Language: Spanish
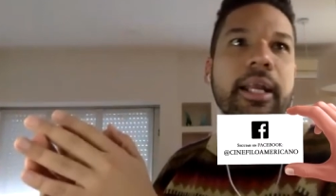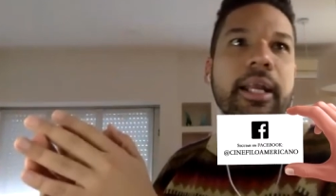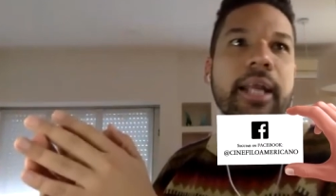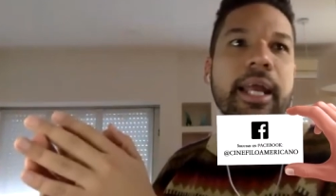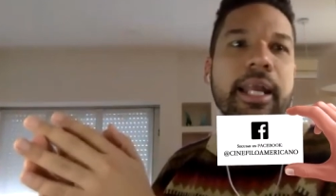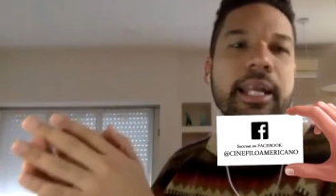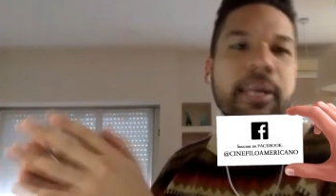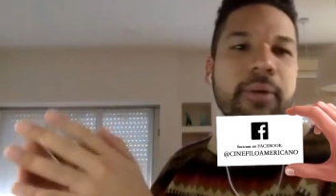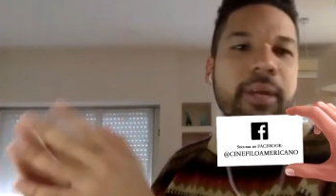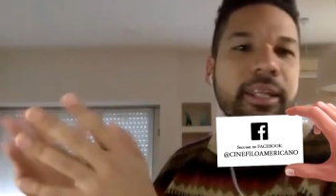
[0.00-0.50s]

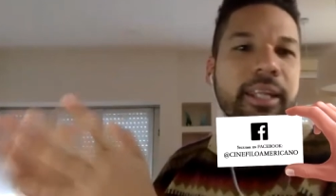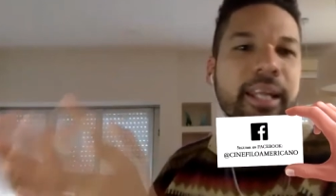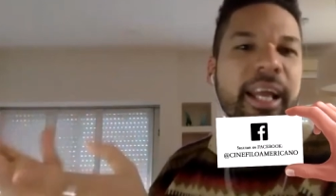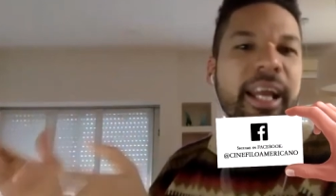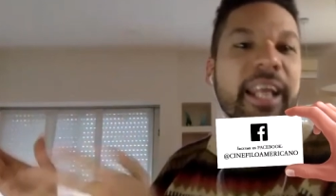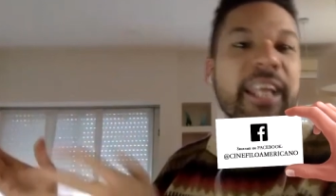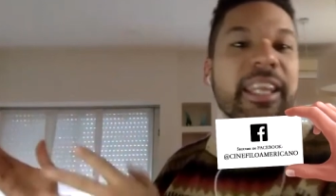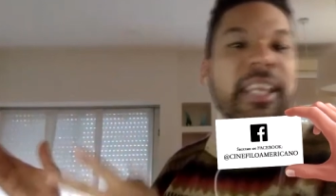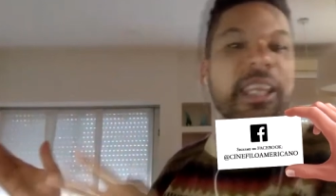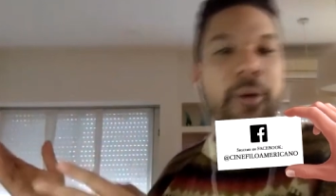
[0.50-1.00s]
libertad
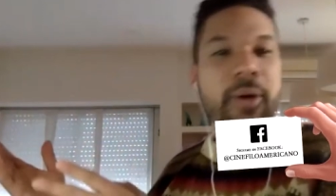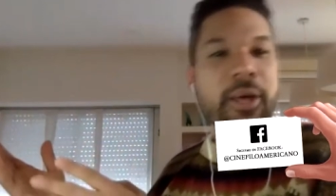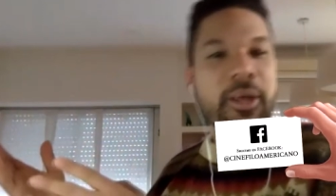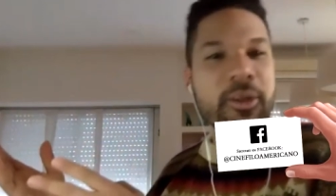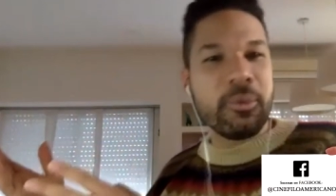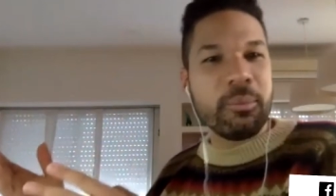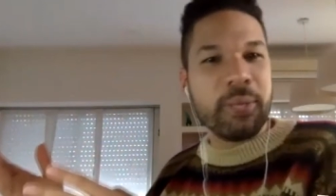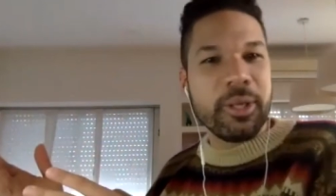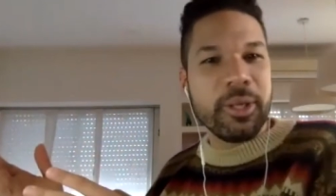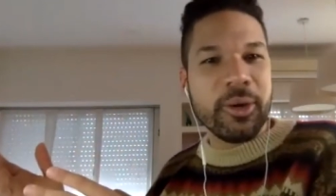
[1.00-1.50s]
creativa de
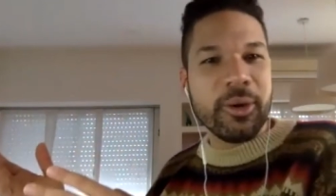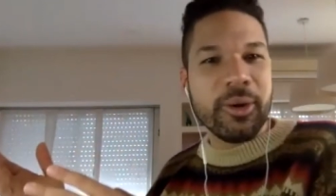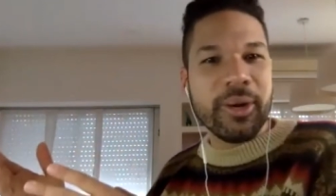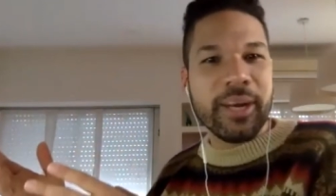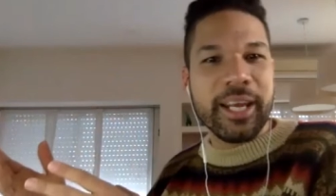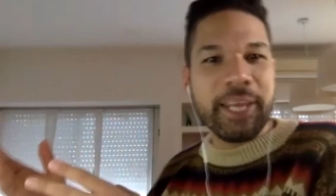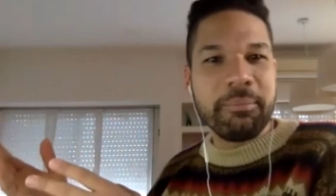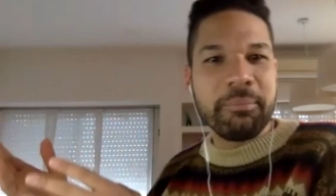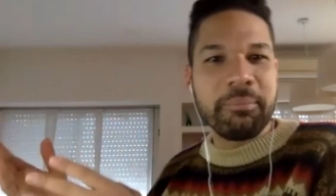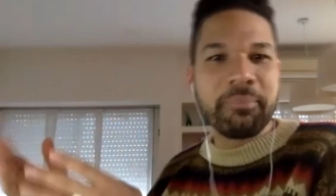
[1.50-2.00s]
un
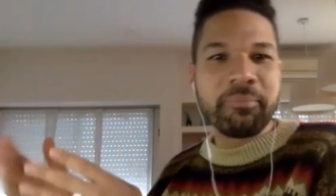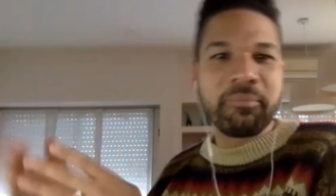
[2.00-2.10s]
videoclip